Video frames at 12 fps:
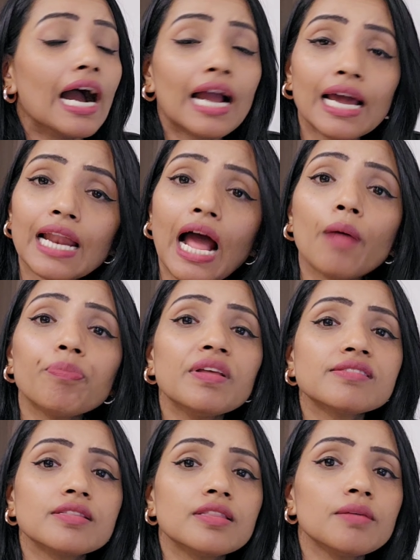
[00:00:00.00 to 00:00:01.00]
अगर
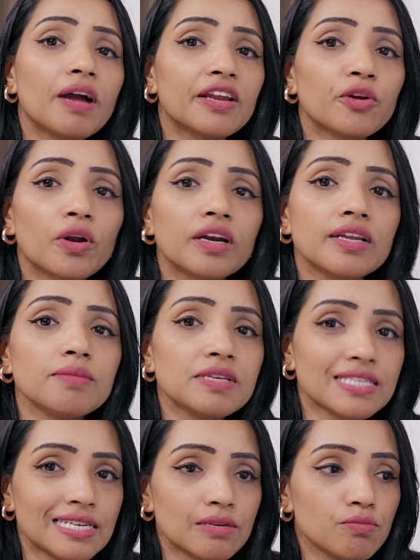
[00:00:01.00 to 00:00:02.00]
आपने सिंधी माइनॉरिटी
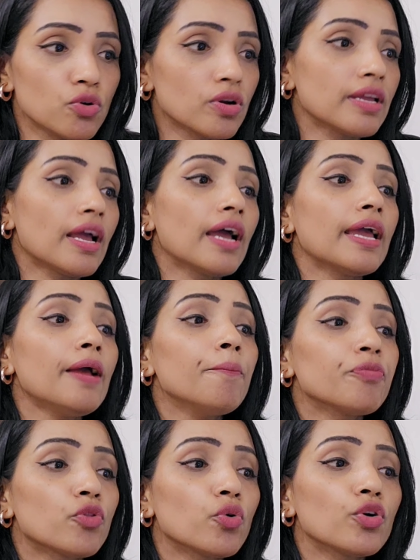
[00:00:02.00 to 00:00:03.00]
में सीट बुक किया है
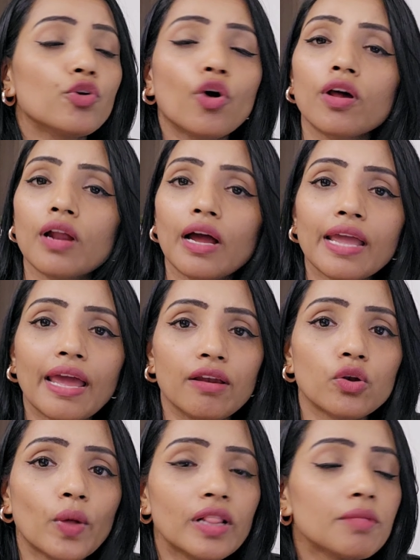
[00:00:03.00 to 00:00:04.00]
तो योर
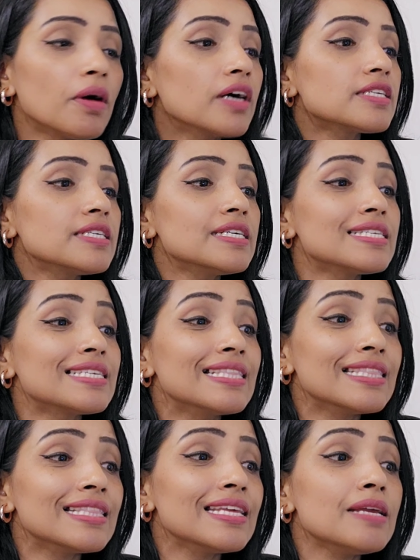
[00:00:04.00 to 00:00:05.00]
अगेन ट्वेल्थ मार्कशीट
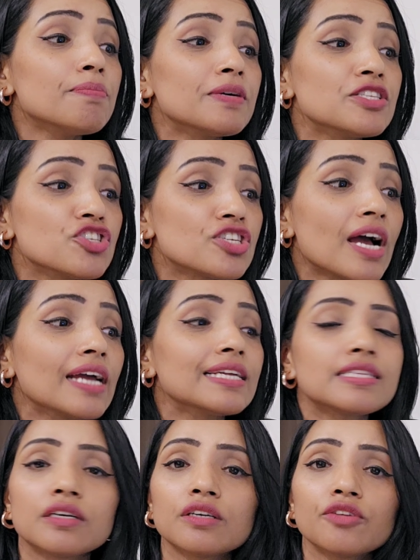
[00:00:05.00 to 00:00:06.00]
सिंधी
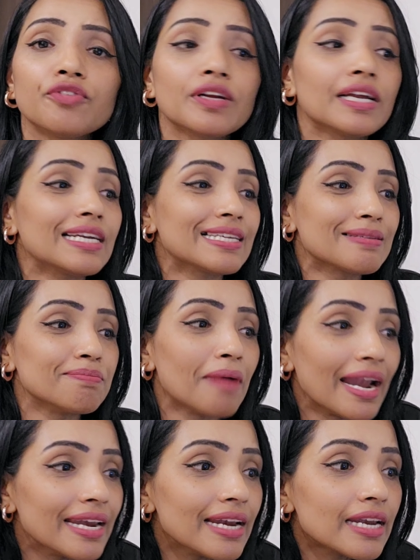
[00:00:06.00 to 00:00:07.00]
पंचायत सर्टिफिकेट इज
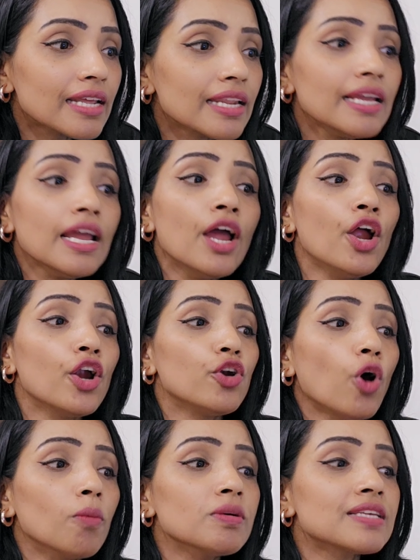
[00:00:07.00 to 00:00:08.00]
मैंडेटरी
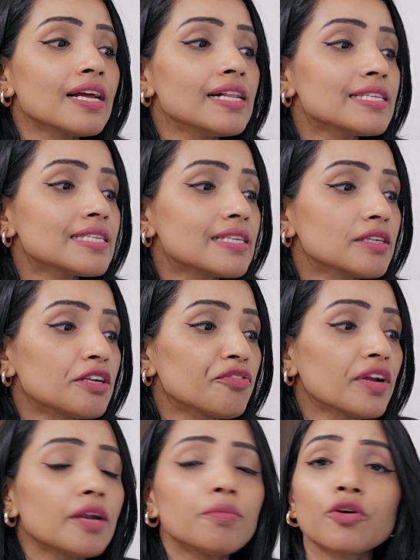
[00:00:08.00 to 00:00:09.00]
डोमेस्टिक एस डोमिसाइल
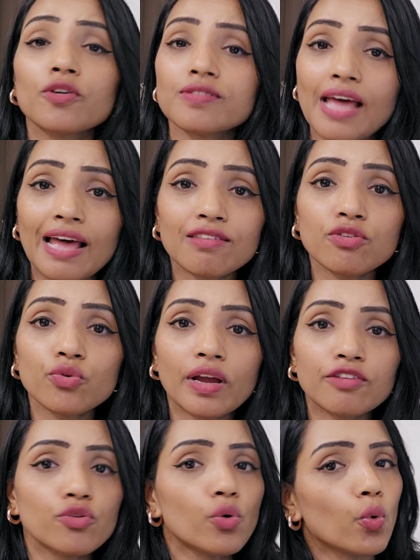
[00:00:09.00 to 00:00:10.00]
सर्टिफिकेट बिकॉज एज यू
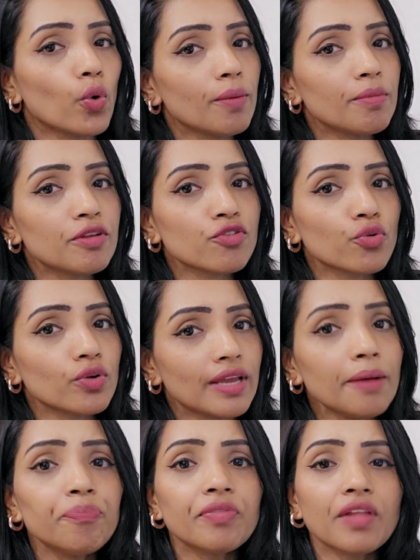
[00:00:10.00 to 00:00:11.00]
गैज नो ओ एम एस को ये